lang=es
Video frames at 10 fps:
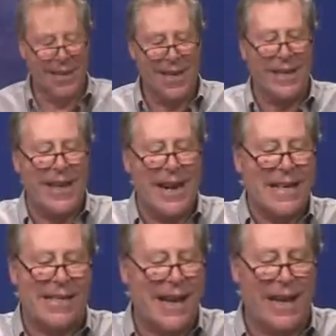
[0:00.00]
Y quieren
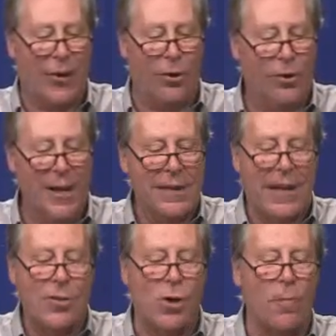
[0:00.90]
hacerlo
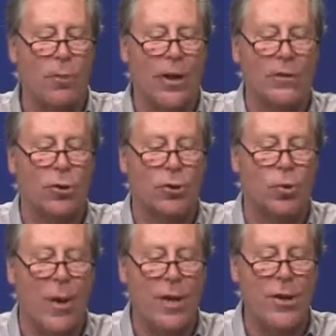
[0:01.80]
tan solo porque esos
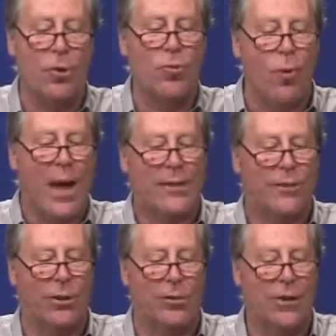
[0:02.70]
sueños
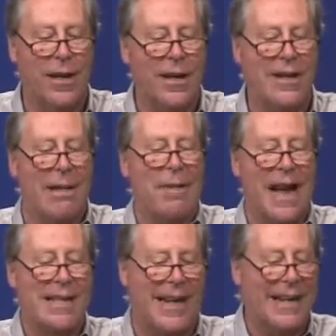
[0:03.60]
nuestros les
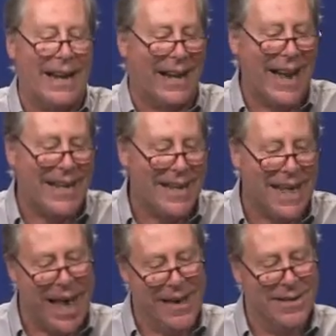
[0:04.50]
amenazan la
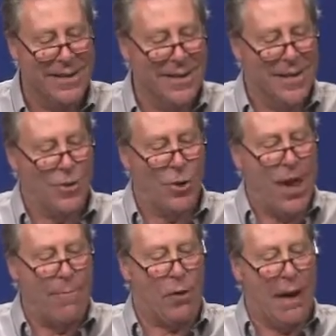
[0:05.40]
realidad.
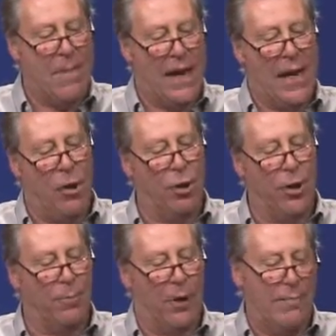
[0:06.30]
Soñamos cambiar el
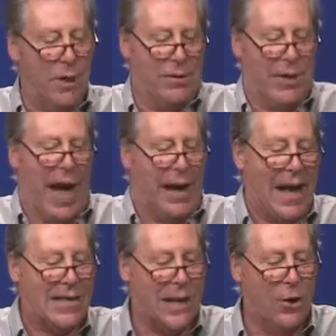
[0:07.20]
odio por amor.
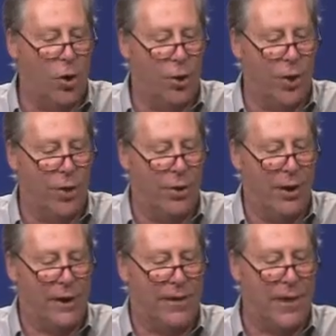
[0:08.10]
Acá es el odio
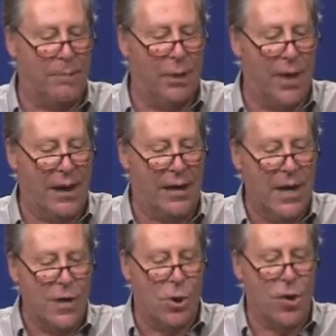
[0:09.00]
el que tiene poder.
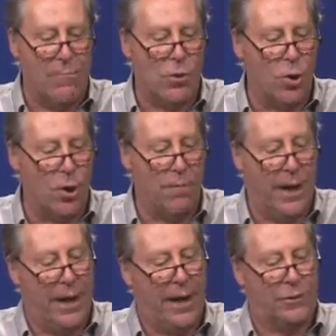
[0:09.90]
Soñamos un
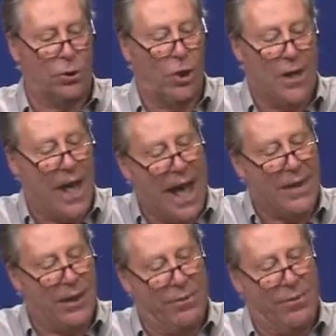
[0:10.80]
hombre
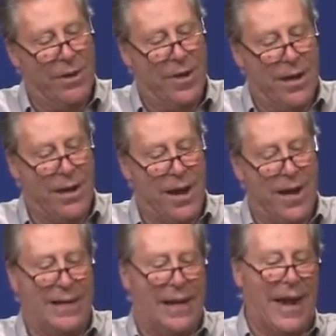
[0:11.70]
solidario. Y
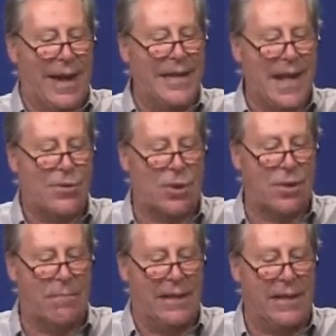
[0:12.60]
en esta realidad
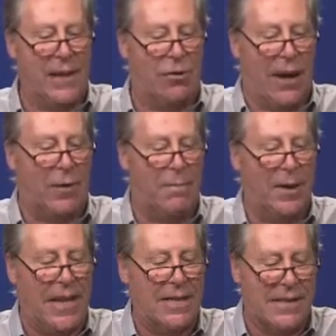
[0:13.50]
solo se mantiene con la
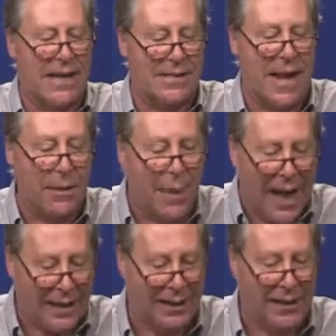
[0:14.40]
competencia
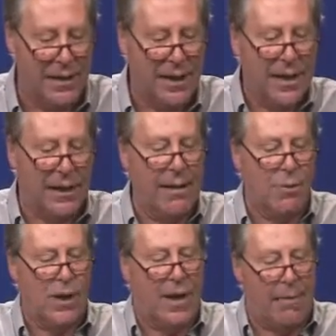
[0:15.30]
salvaje.
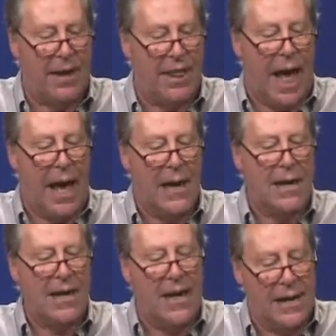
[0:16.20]
Creemos en la verdad
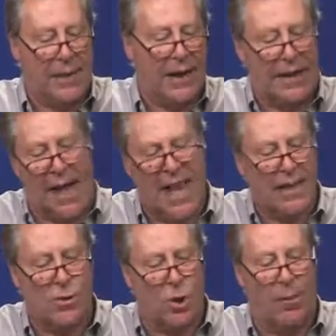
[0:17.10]
y la libertad. Y
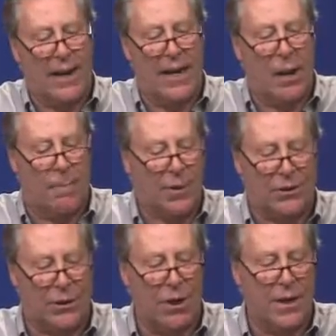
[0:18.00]
aquí solo valen la
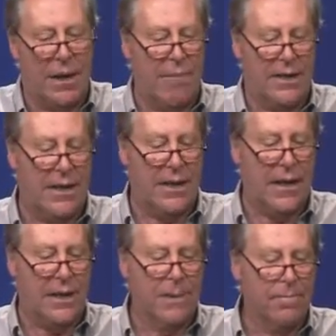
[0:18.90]
opresión y la
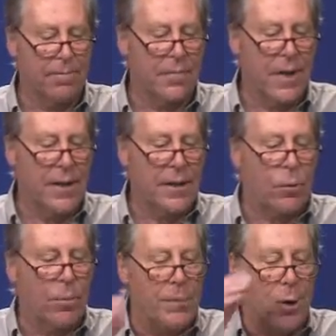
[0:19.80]
mentira.
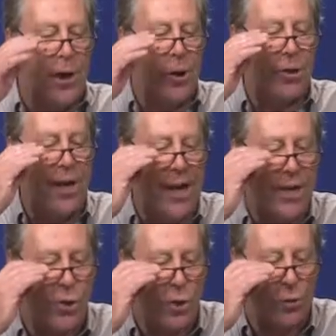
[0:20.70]
Descubrimos que los
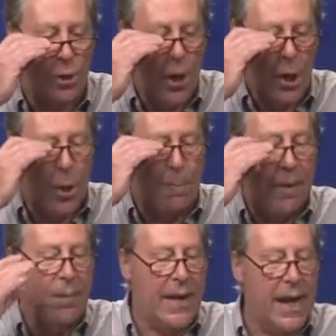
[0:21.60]
derechos, los
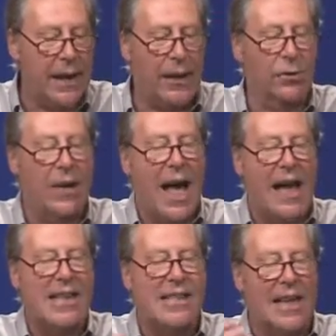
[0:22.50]
privilegios,
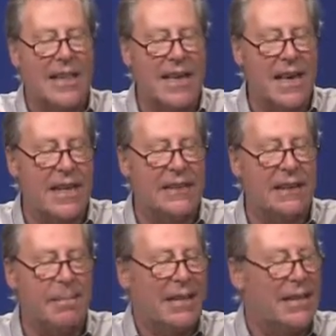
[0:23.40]
aquí se adquieren y
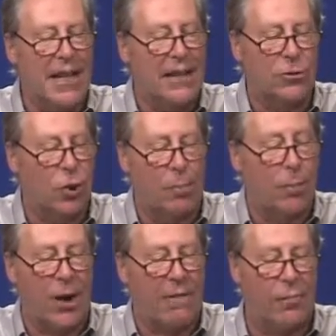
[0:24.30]
se mantienen solo
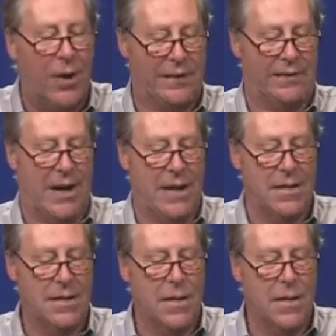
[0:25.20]
por la fuerza.